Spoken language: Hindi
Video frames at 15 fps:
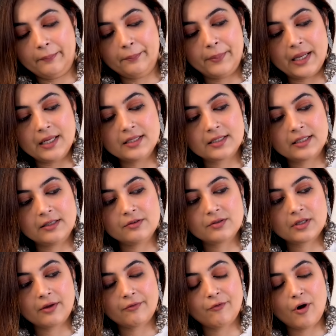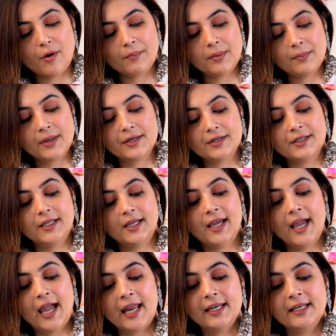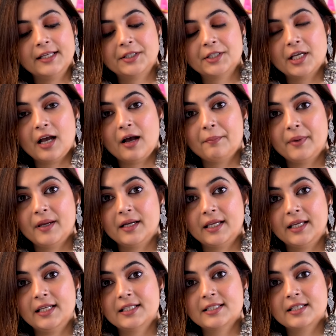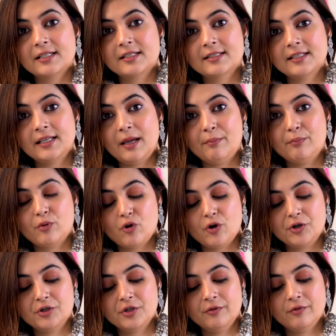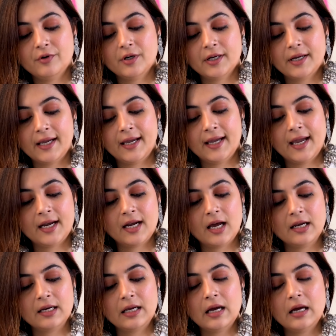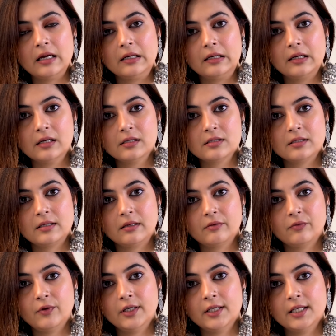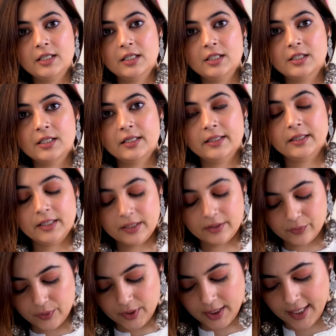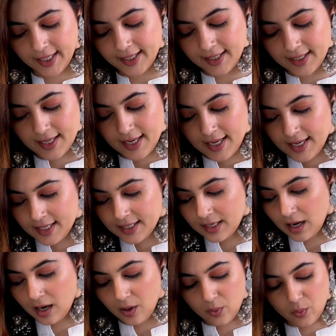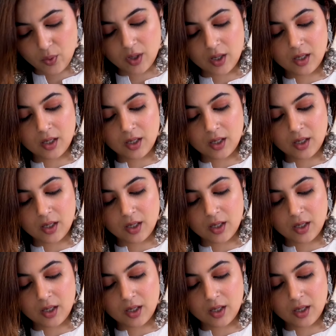बेल स्लीव्स के फॉर्म में बन रही है एंड नीचे यहाँ पे अगेन इस तरह से ये एम्ब्रॉयड्री वर्क है एंड हल्का हल्का सिक्वेंट की डिटेलिंग दी हुई है नाउ